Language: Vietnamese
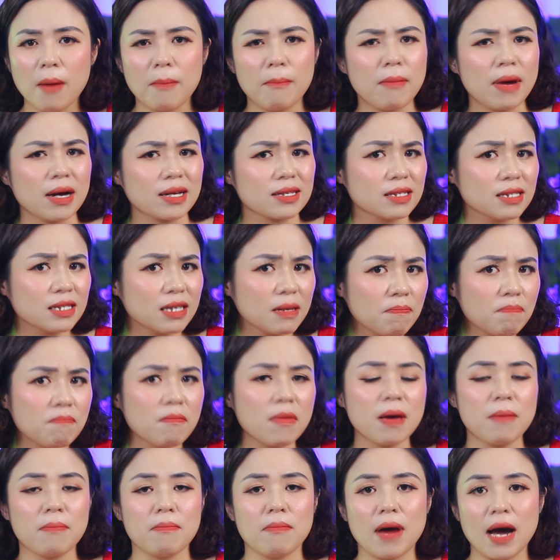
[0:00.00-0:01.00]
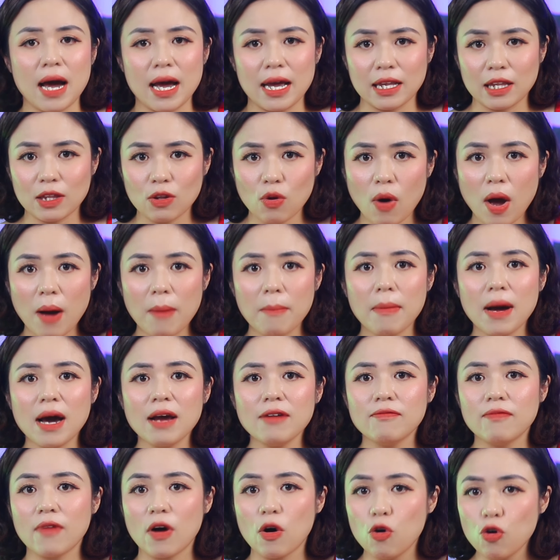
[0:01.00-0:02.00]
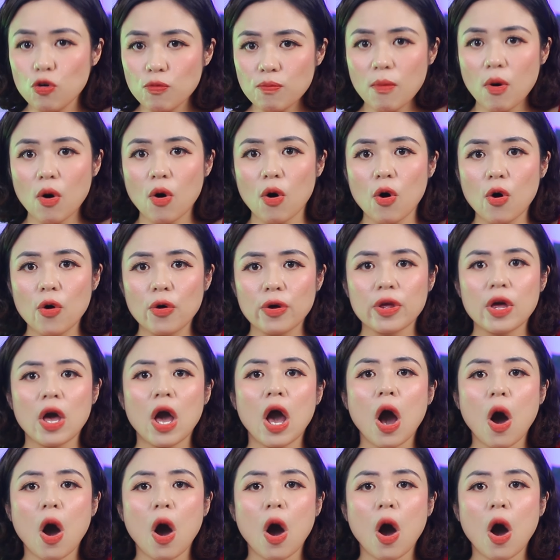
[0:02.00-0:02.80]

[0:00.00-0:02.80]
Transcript: mặc rất mềm mại, thoáng mát và hút mồ hôi.